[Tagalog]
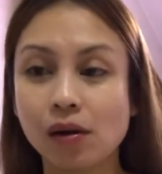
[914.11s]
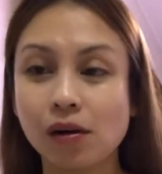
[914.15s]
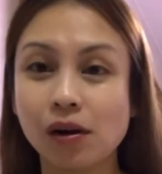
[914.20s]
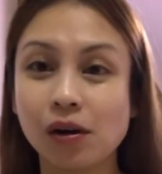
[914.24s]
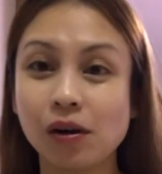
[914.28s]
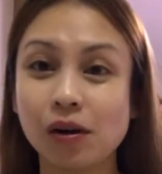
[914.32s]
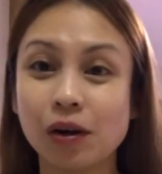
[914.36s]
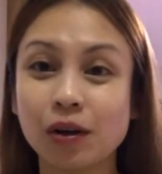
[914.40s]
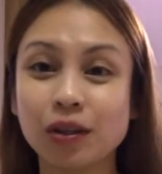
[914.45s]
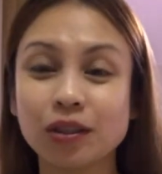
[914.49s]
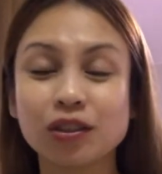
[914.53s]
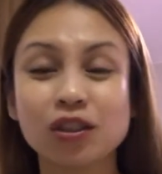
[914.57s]

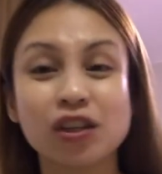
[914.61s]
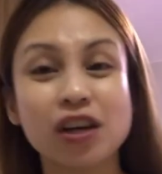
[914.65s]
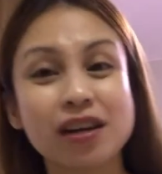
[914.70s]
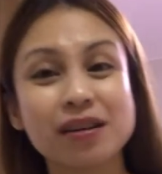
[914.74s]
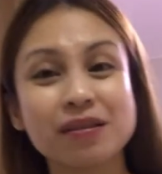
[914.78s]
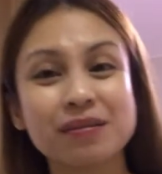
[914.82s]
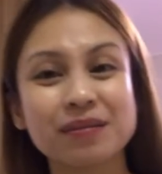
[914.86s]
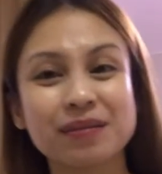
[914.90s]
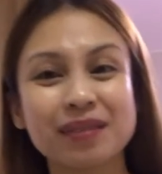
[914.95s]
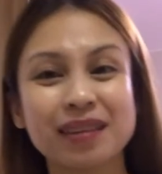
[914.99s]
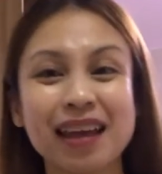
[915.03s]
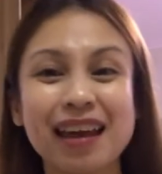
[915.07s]
O oh, siya,
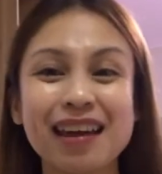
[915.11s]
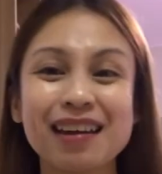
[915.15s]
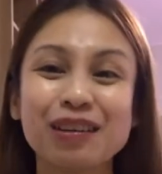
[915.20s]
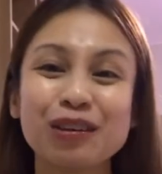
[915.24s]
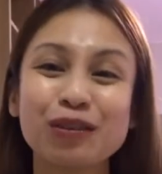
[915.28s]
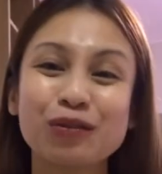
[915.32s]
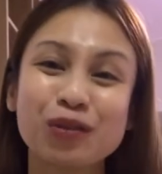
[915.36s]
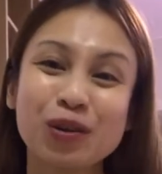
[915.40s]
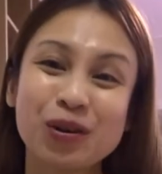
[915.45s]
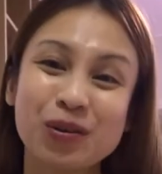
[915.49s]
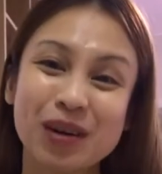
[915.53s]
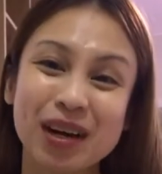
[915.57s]
thank you
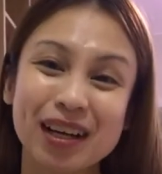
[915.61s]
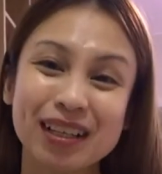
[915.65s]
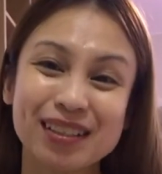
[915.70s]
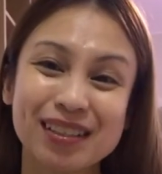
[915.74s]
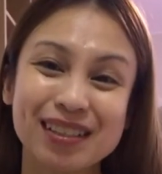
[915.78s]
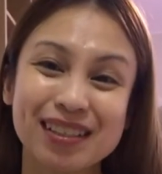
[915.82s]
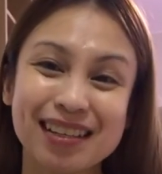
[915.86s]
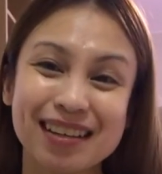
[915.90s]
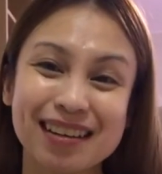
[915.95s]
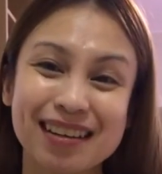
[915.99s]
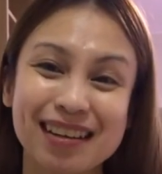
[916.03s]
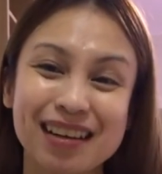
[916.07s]
for
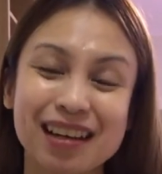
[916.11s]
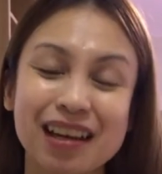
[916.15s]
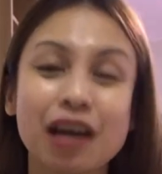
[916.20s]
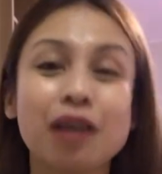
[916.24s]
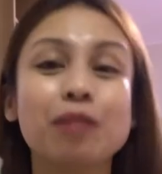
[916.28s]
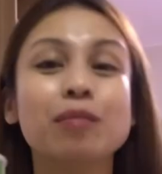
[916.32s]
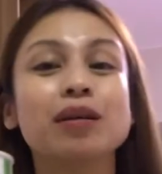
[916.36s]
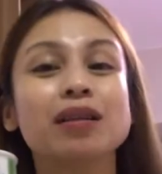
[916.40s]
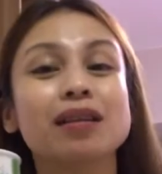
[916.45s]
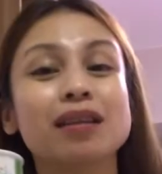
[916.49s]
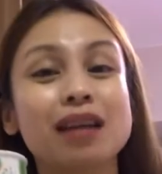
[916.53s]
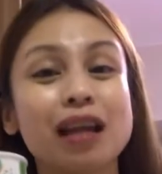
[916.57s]
watching. Ay,
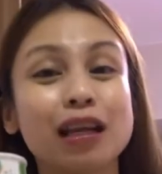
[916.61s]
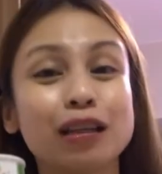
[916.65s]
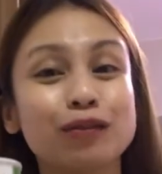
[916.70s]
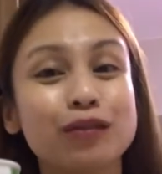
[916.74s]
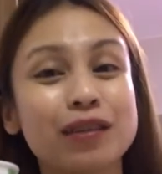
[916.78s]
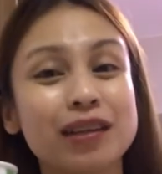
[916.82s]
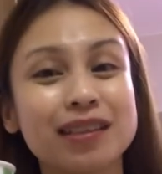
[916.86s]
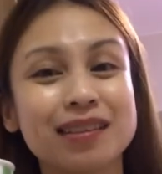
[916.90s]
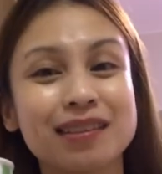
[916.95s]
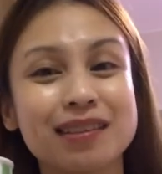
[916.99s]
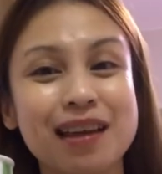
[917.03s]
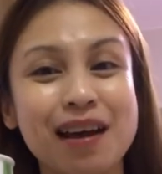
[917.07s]

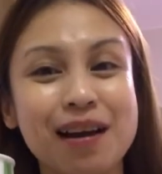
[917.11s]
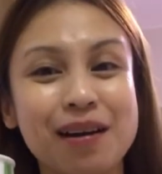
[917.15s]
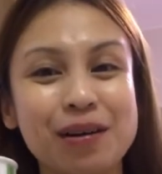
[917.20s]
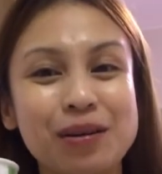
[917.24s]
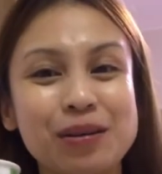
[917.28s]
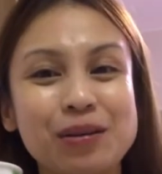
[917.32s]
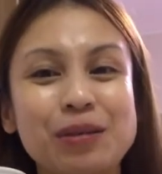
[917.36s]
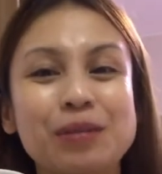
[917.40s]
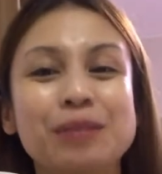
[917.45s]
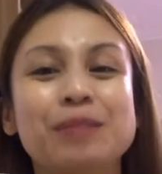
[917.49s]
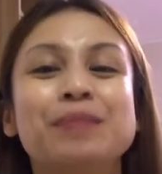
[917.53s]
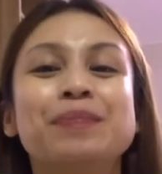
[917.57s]
magna-Netflix na
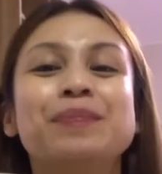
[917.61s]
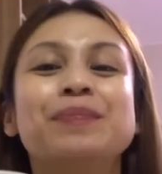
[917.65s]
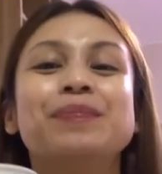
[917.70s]
ako.